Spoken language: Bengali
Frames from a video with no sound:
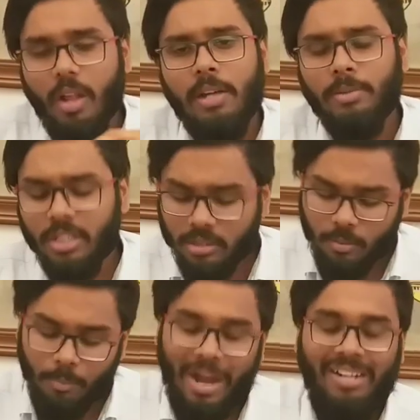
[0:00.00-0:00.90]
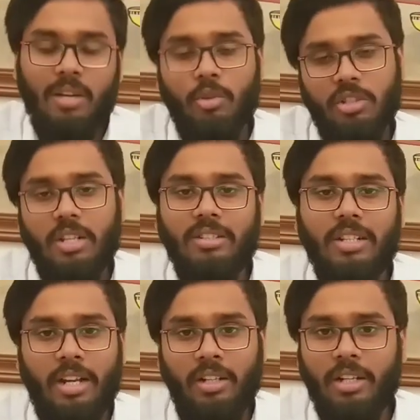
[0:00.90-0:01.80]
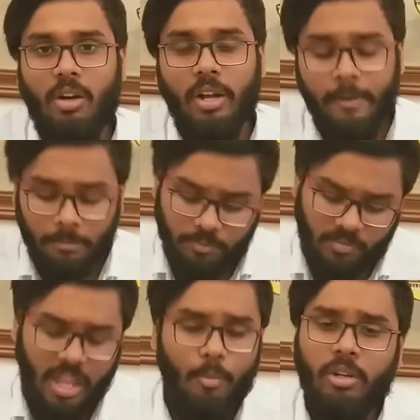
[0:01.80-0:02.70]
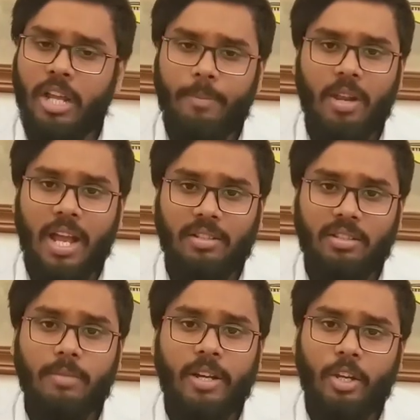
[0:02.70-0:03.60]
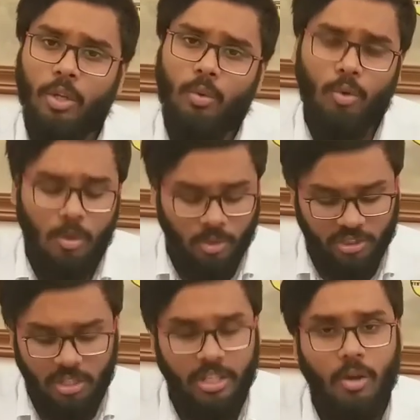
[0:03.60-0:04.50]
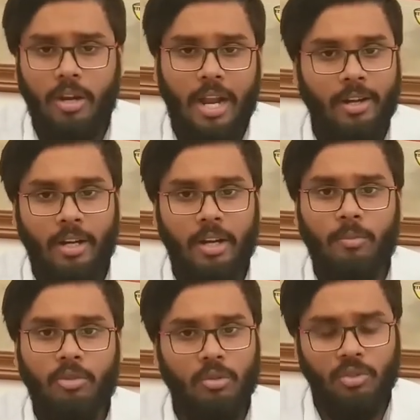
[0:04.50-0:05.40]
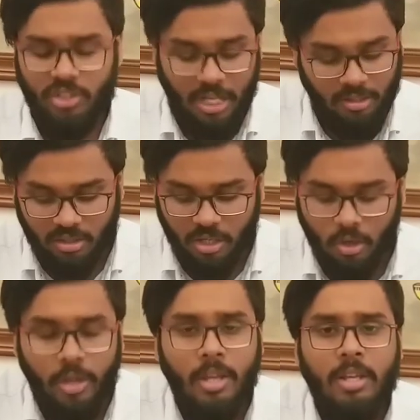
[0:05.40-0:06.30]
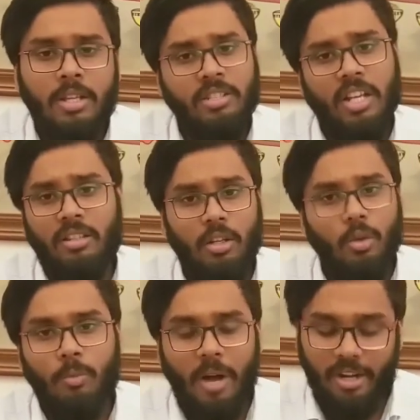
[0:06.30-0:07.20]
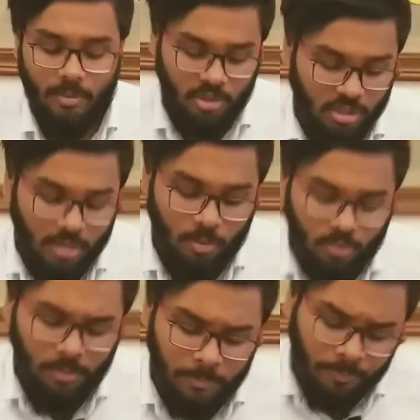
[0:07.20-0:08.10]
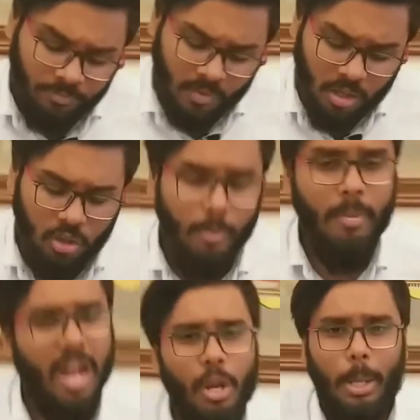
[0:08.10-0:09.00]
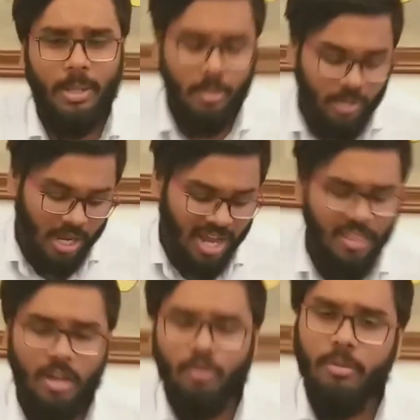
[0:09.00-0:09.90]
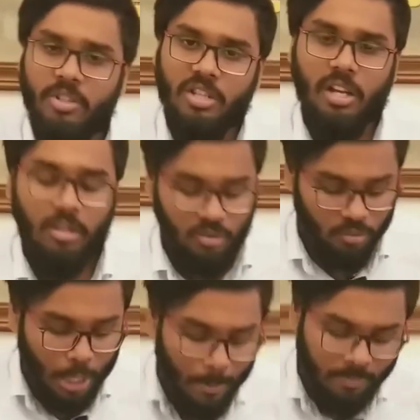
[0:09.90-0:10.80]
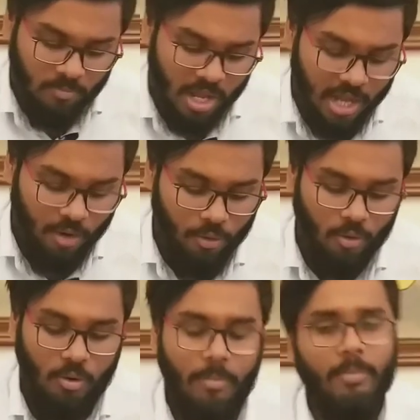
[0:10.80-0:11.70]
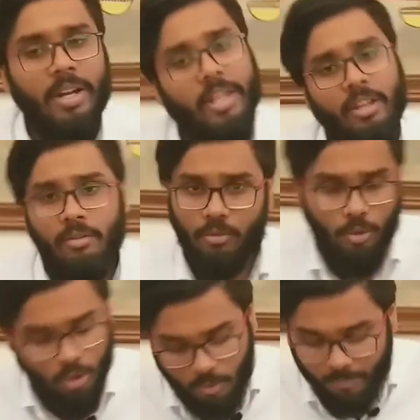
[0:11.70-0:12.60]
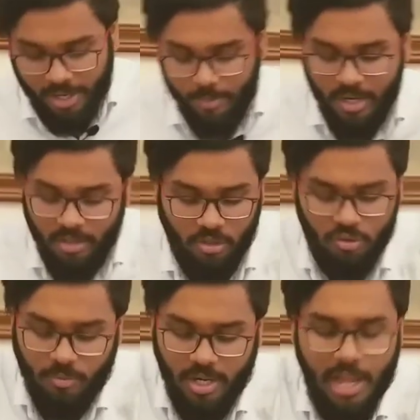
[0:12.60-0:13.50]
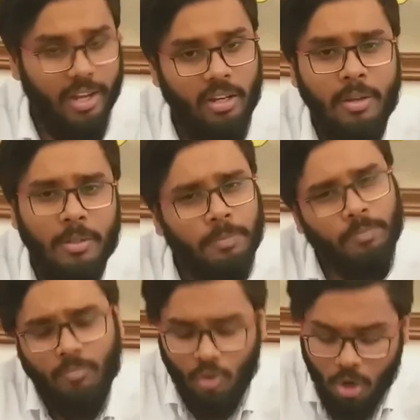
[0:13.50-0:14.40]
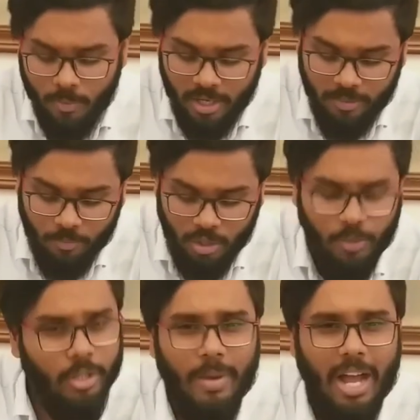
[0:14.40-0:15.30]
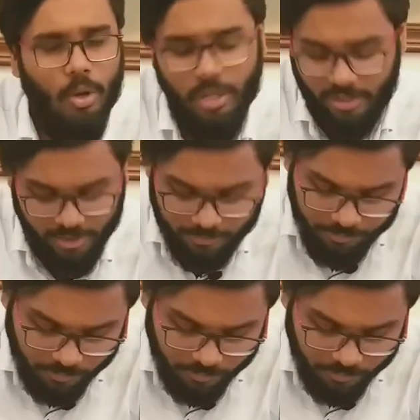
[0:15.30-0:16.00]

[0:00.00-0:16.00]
আমাদের যেমন বাটা মশলার যে রান্নাটা হয় তেমন টাইপের লাগছে মানে ওই গুঁড়ো মশলা দেওয়ার রান্নাটার মতো স্বাদটা নয় স্বাদটা একটু বাটা মশলার মতন তবে ভালো খেতে মানে আলাদা করে বিশাল কিছু না বা ওরকম মানে ওরকম লেভেলে কিছু আমার লাগেনি নর্মালি মোটামুটি ভালো খেতে